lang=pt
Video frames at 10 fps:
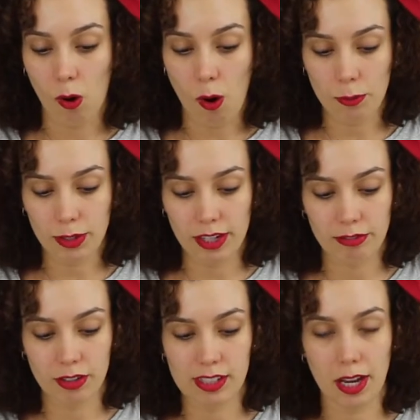como que
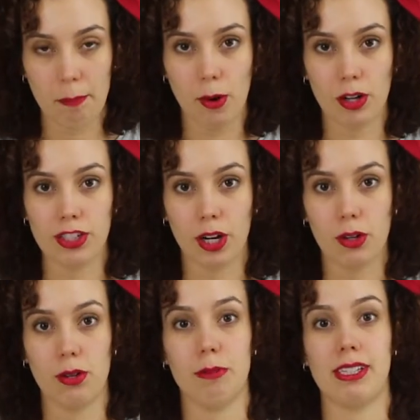você pode
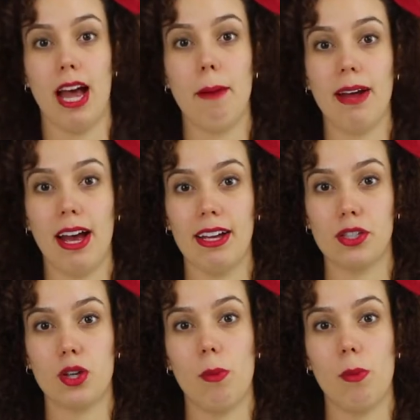economizar mais,